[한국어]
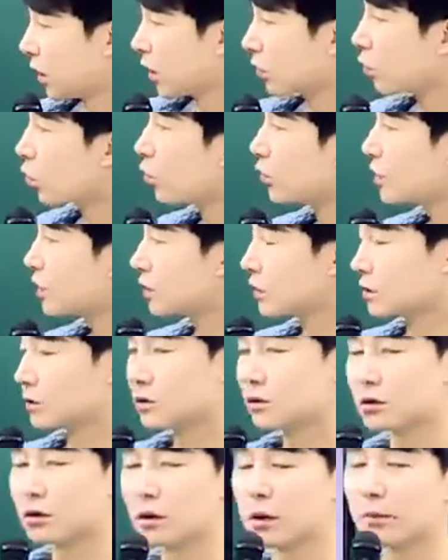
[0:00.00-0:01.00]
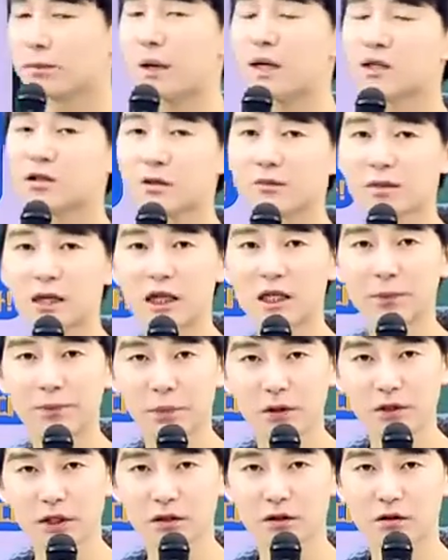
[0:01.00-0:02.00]
고1은
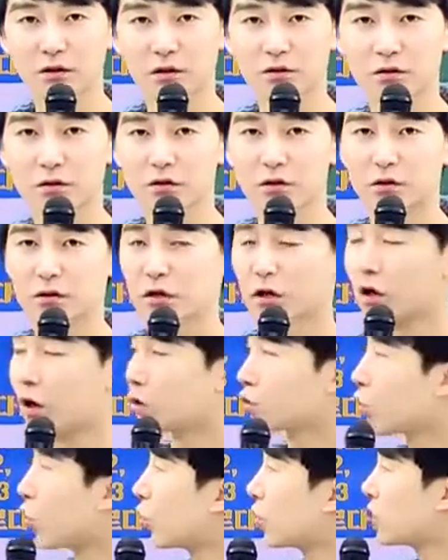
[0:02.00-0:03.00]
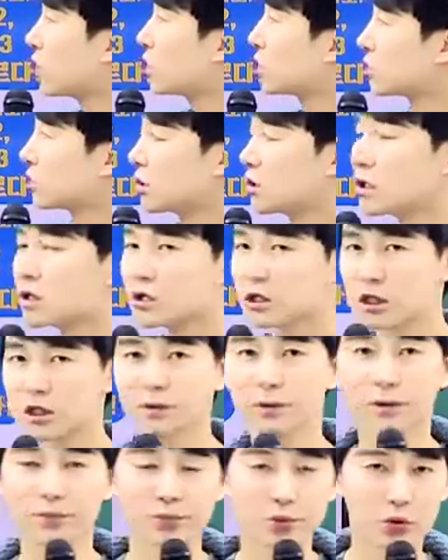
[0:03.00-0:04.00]
8.42%거든. 고1은
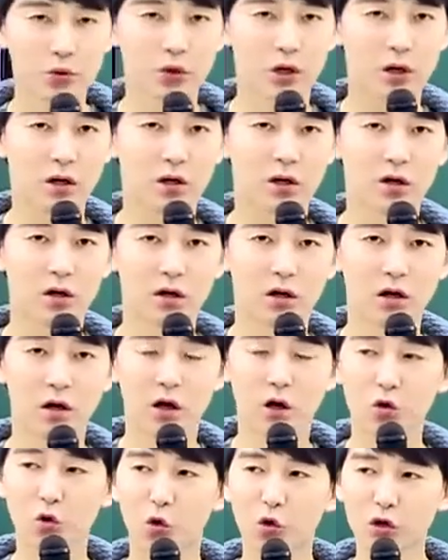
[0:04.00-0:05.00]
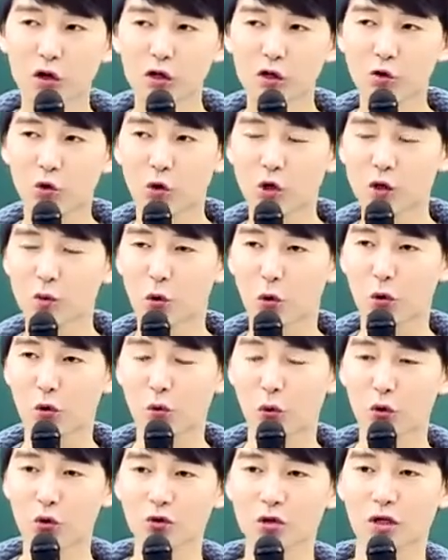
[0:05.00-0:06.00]
12%야. 고1, 고2
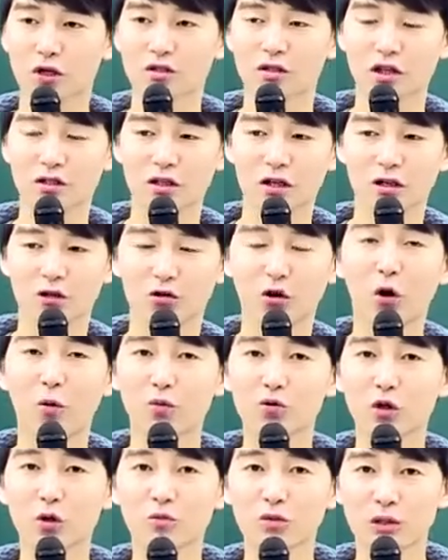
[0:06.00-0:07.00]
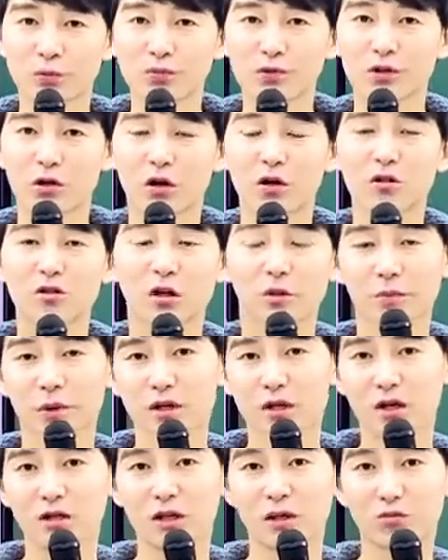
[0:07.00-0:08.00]
모의고사는 사실 너무너무 쉽죠.
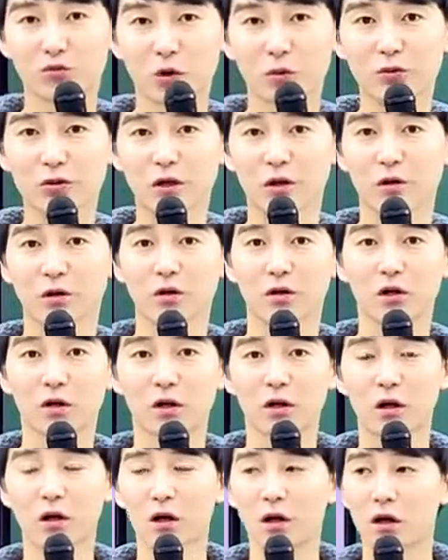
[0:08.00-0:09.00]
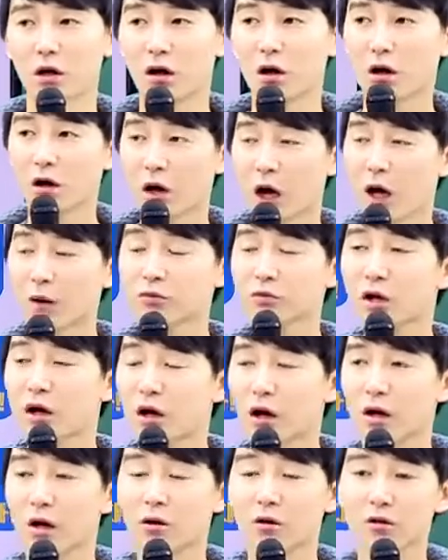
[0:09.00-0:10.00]
선배들한테 물어보세요.
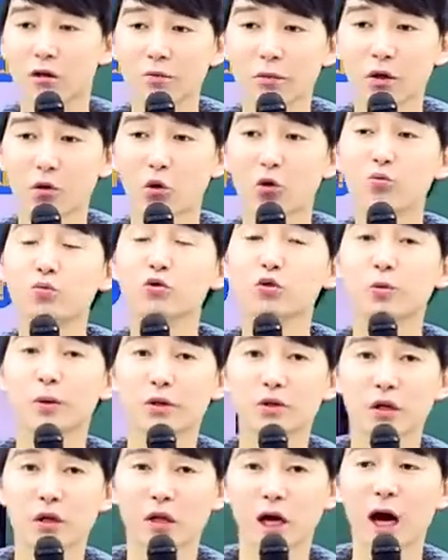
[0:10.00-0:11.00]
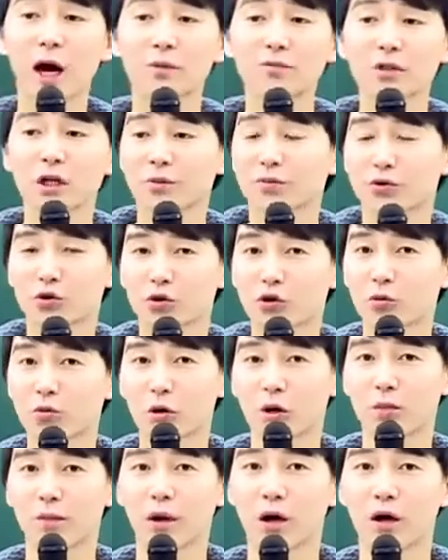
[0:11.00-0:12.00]
아무나, 선배 공부 좀 했던 애들 아무나 붙들고
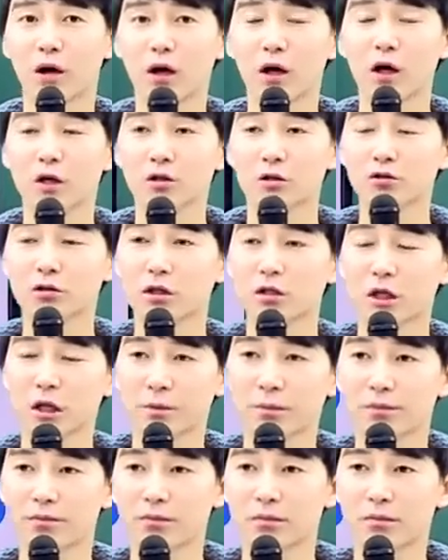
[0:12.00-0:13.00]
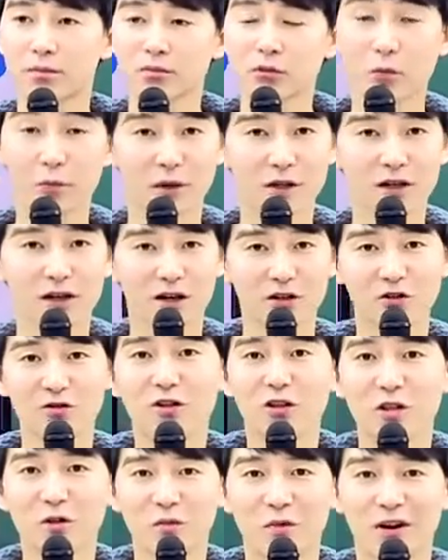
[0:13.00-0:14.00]
물어봐. 선생님, 선배님, 아,
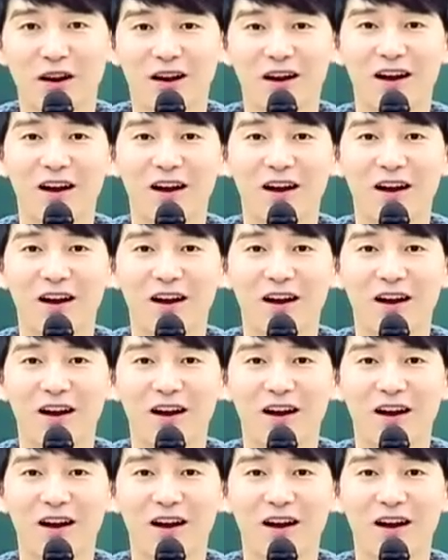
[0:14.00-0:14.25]
선생님이래.